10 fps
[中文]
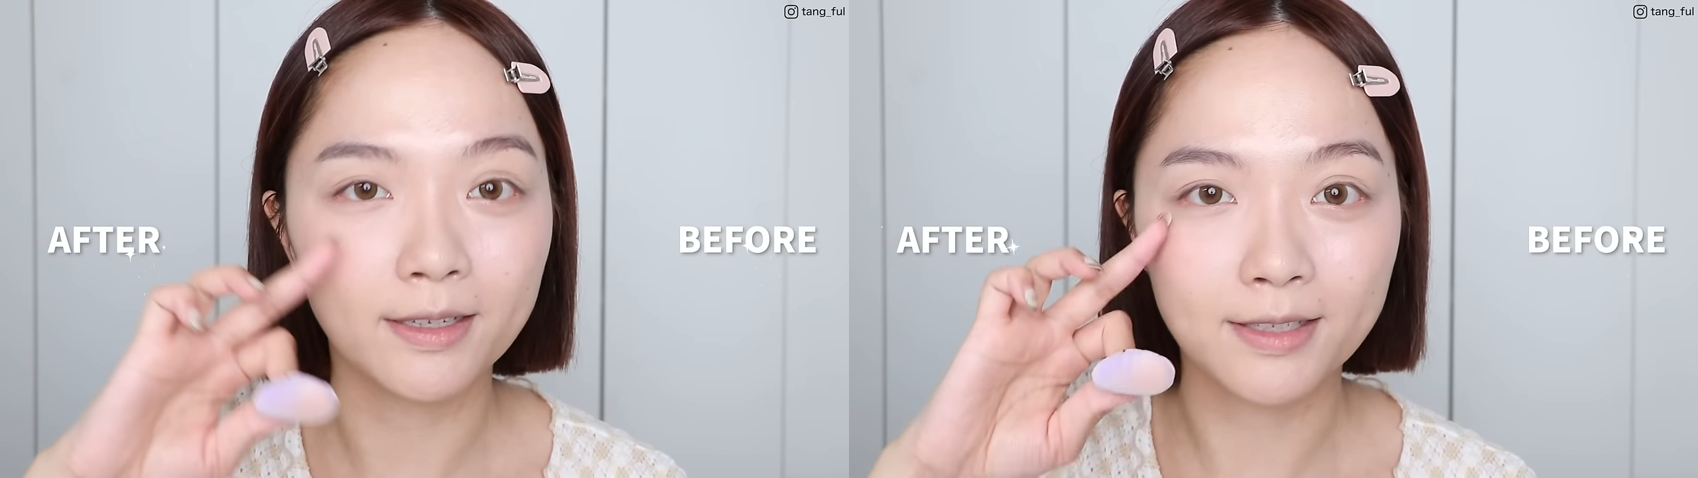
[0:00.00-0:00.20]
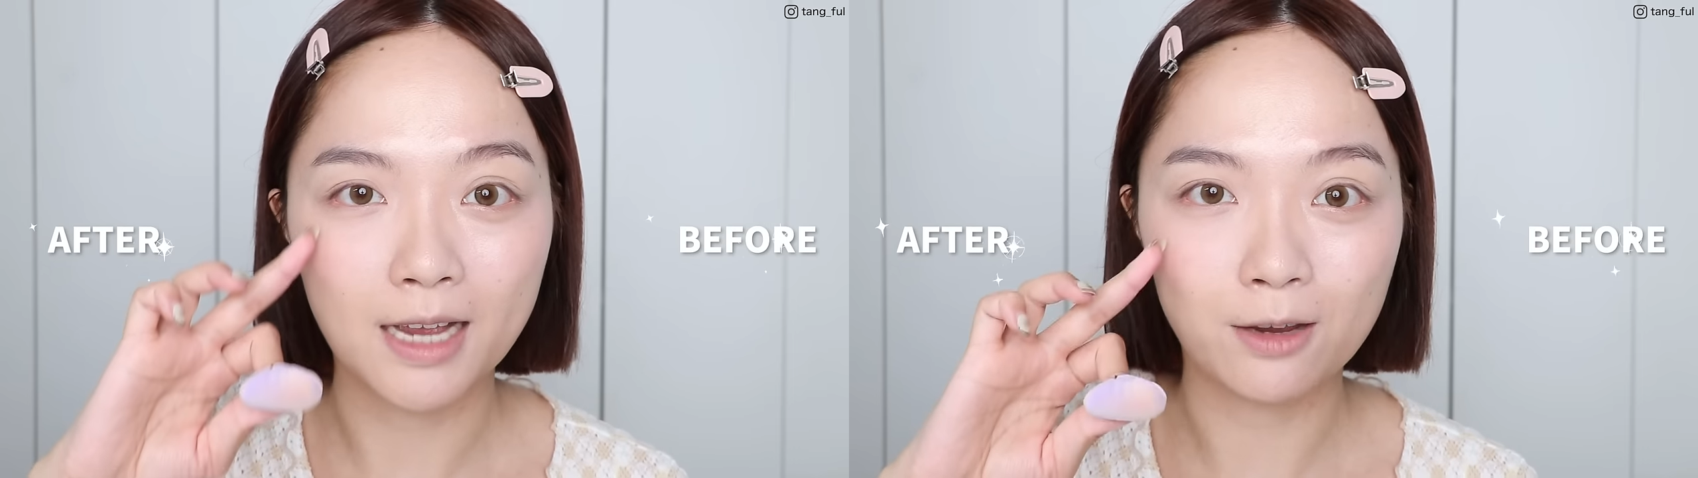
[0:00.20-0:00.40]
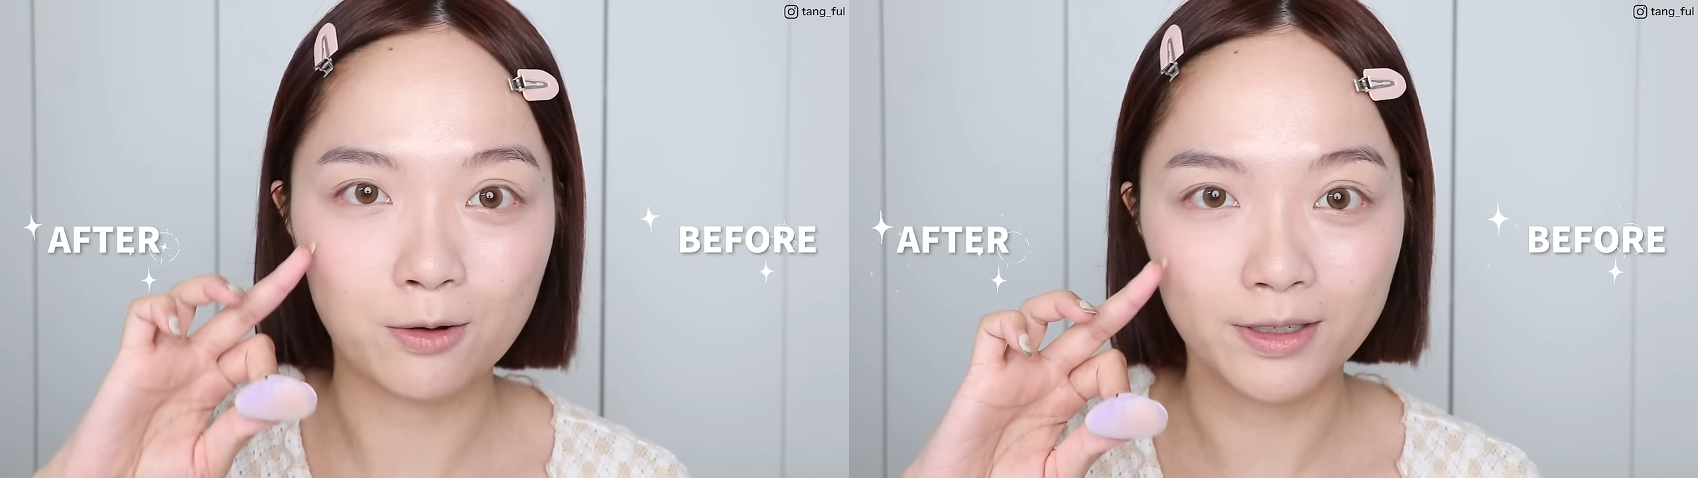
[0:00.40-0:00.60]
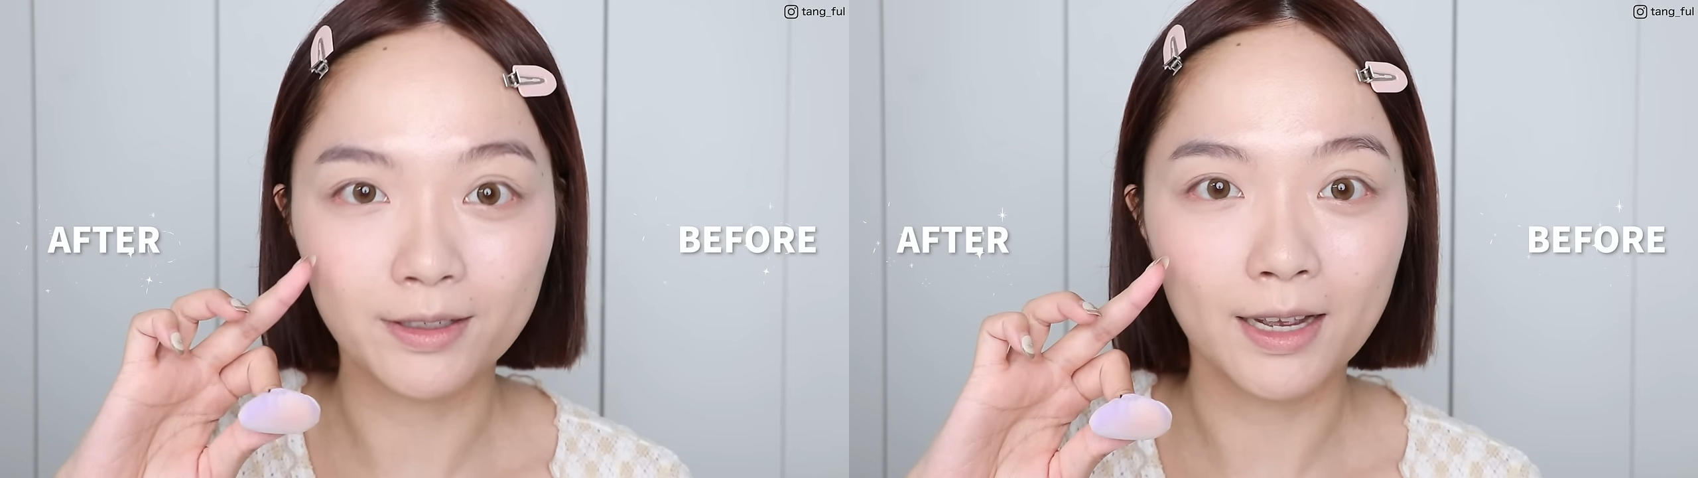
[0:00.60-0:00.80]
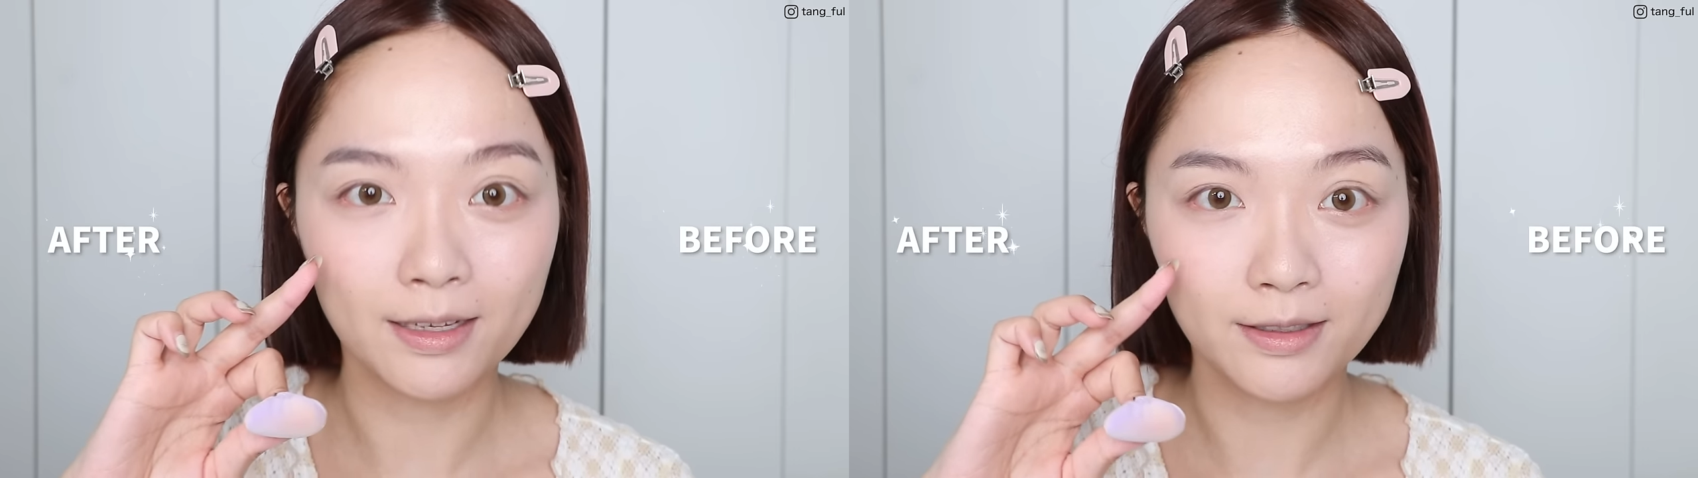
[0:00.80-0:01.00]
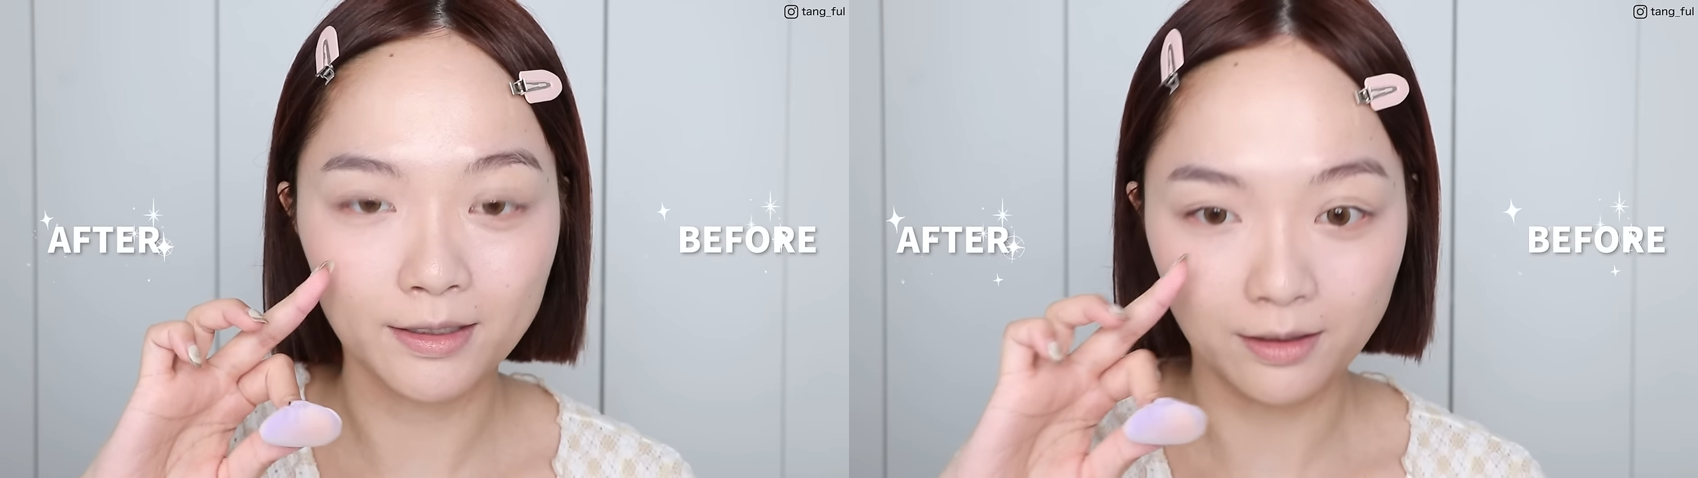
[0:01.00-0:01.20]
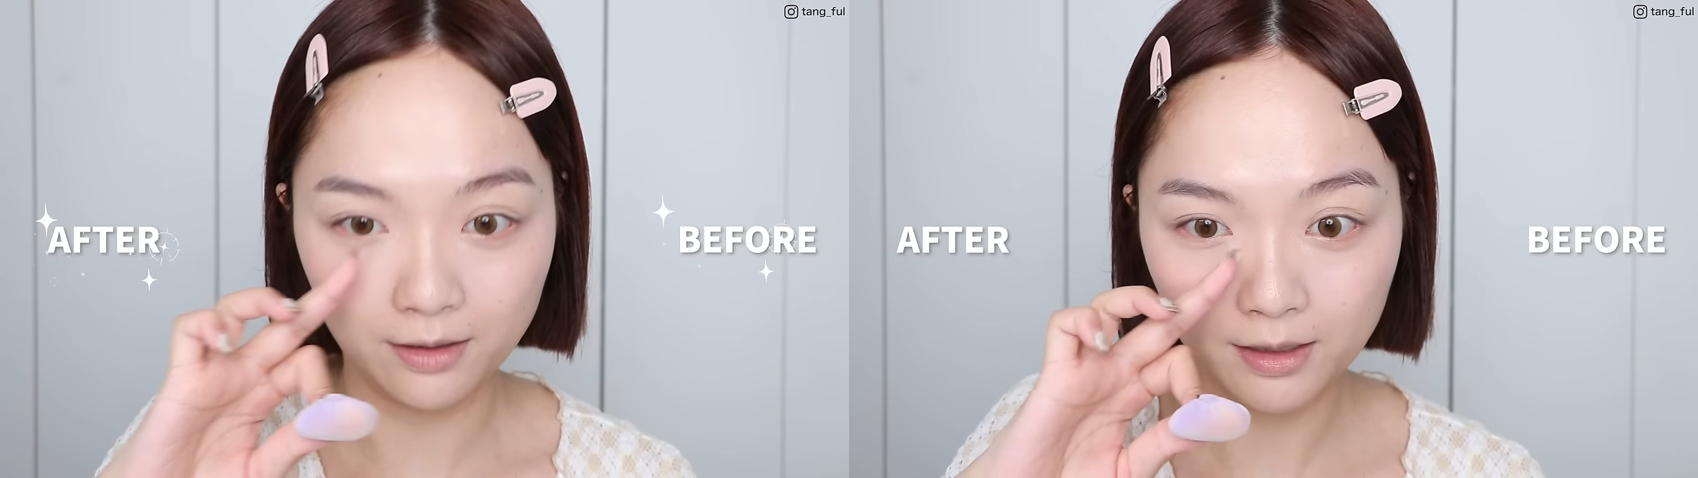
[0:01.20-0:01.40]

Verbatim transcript: 脸颊又更干净了？